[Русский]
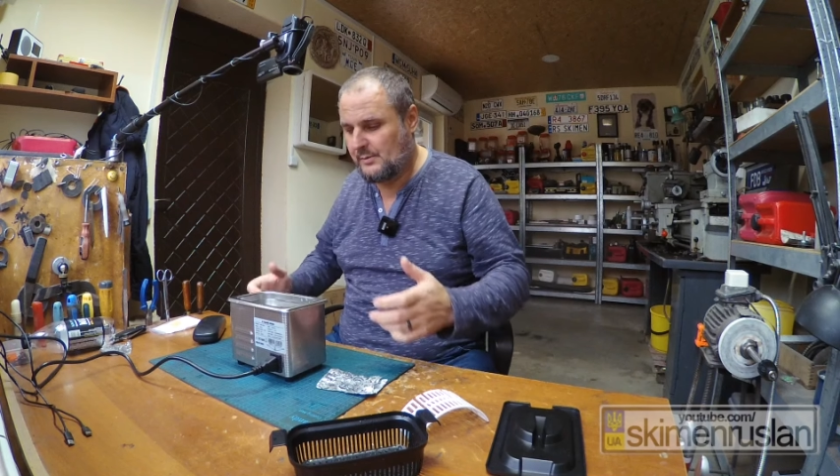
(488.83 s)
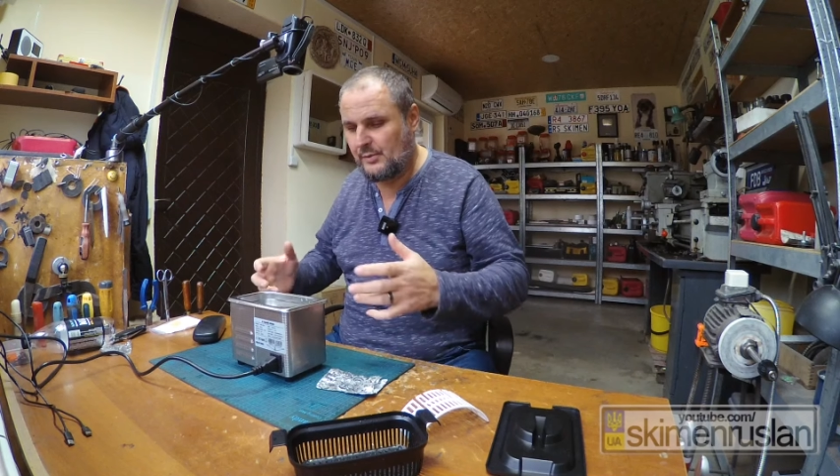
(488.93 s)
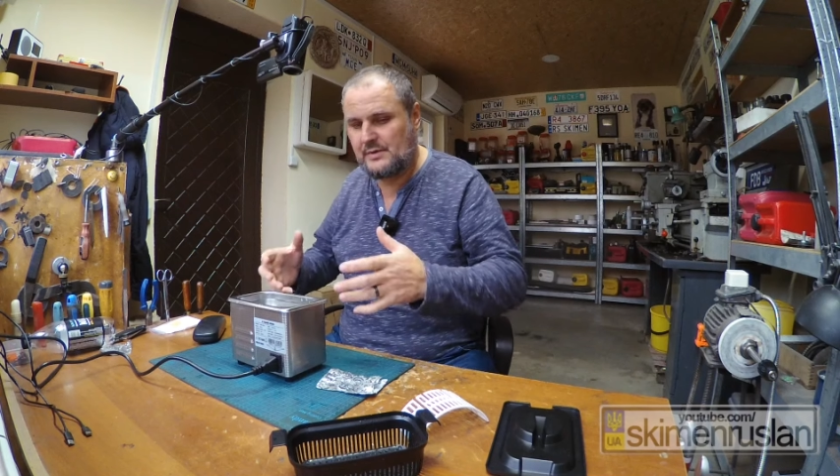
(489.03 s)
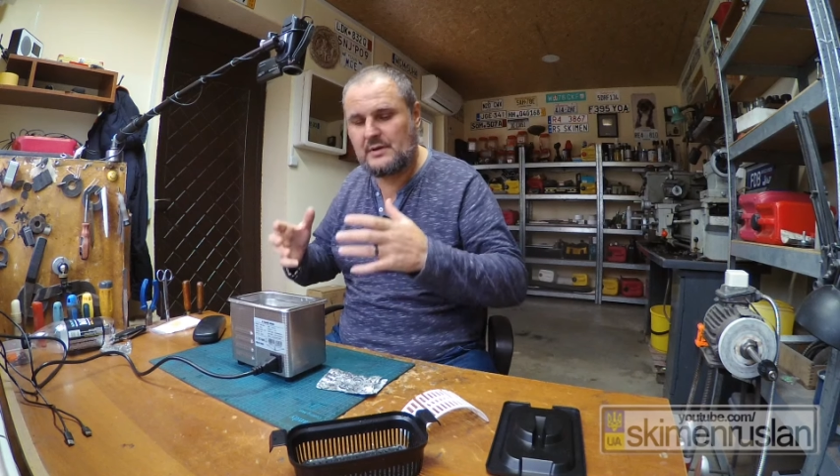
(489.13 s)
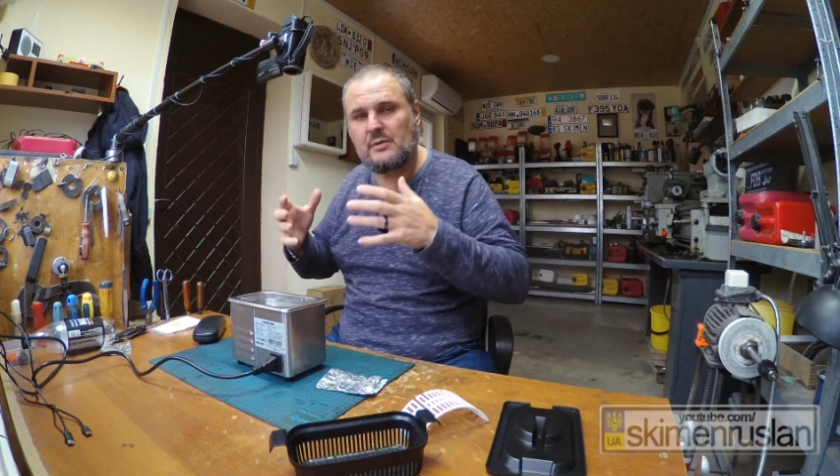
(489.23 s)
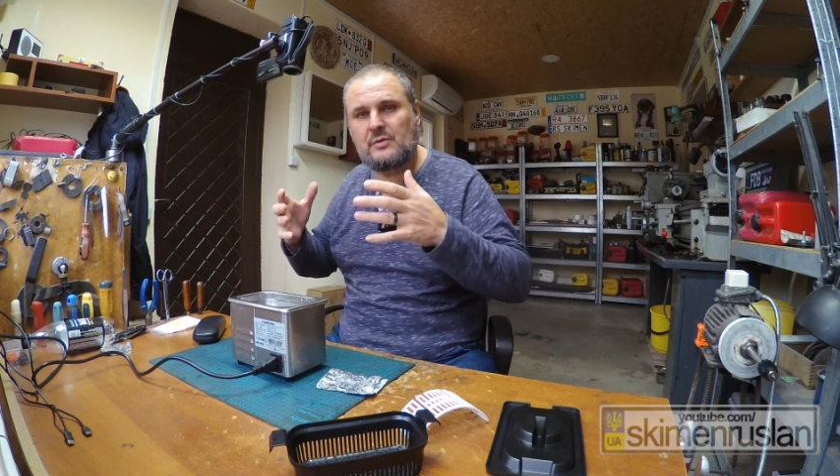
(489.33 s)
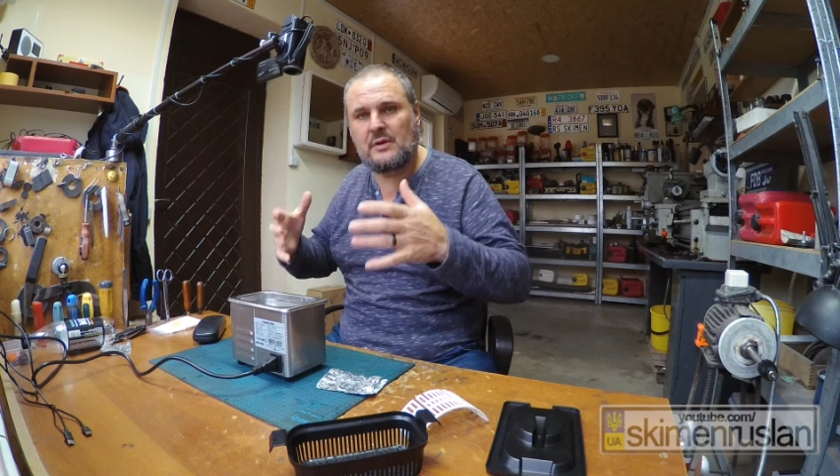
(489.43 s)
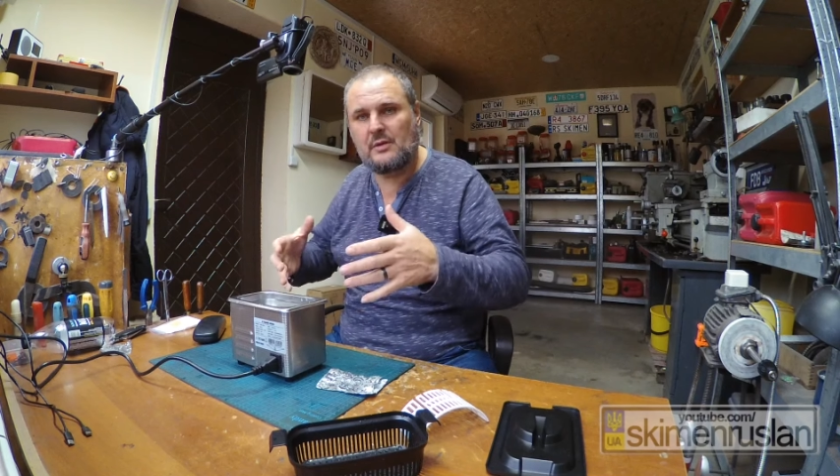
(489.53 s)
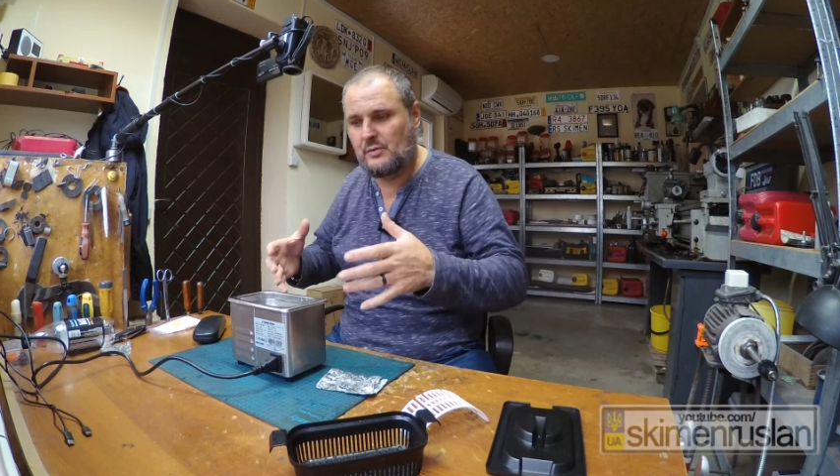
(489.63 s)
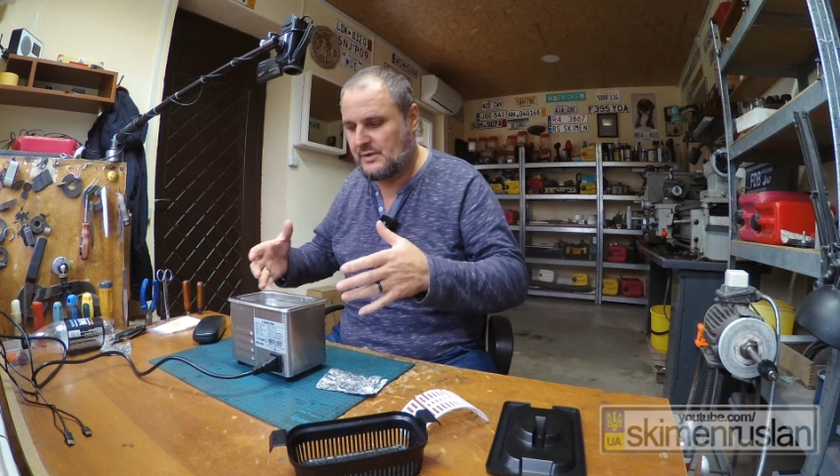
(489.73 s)
Просто
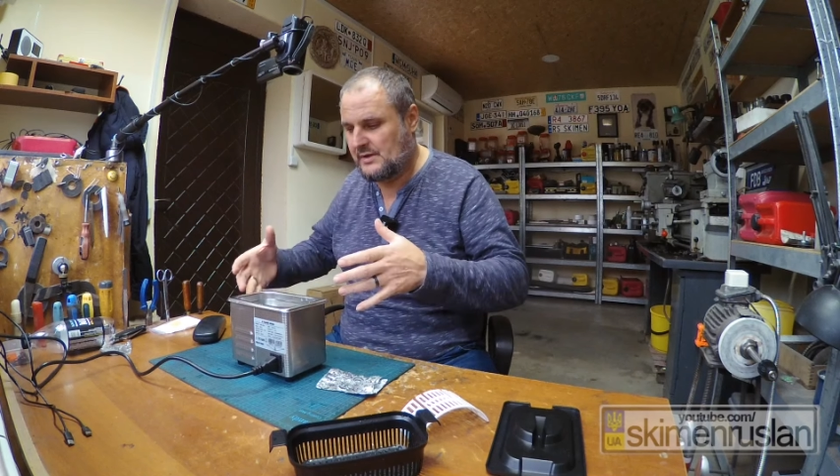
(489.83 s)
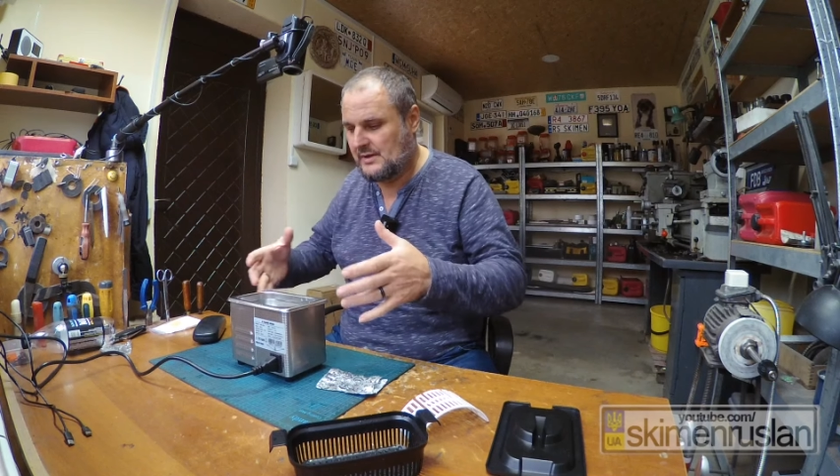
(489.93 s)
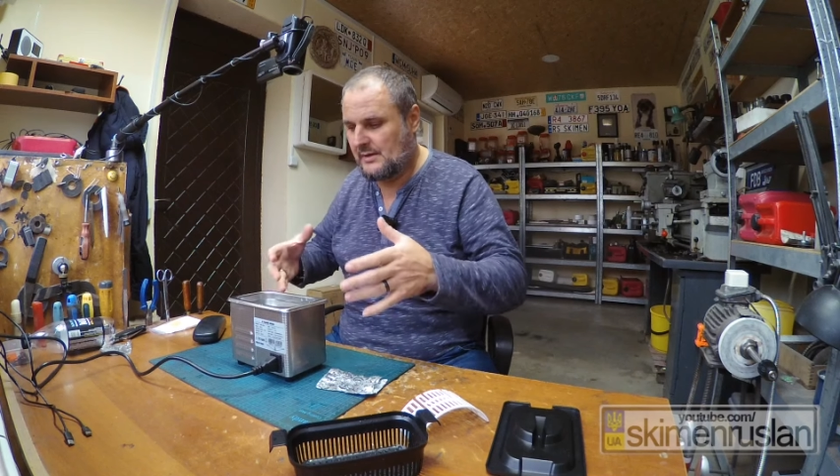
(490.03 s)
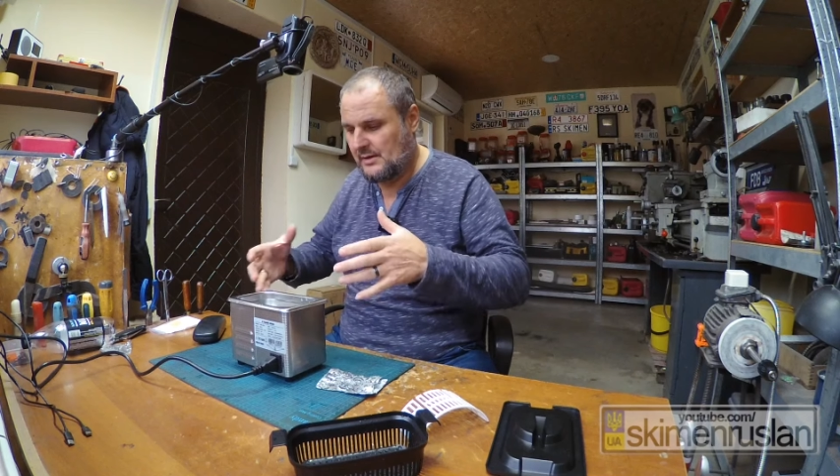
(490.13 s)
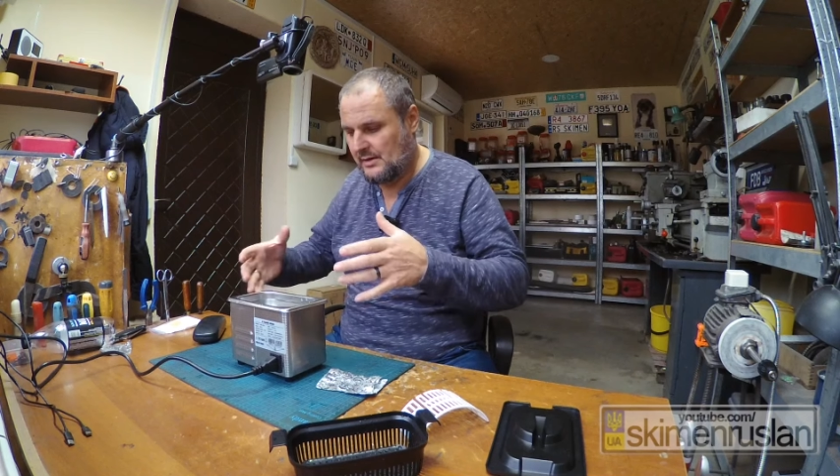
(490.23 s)
нужно научиться